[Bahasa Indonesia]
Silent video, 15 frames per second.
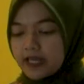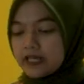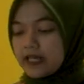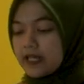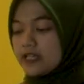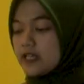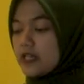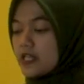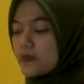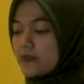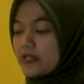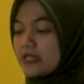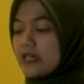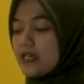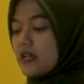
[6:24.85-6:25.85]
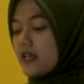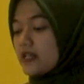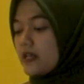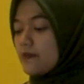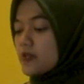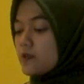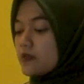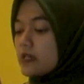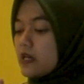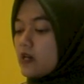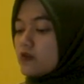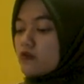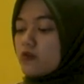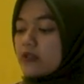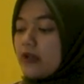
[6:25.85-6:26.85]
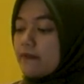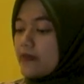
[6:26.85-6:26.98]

EG. Nah, jadi seperti ini ya sahabat bediler untuk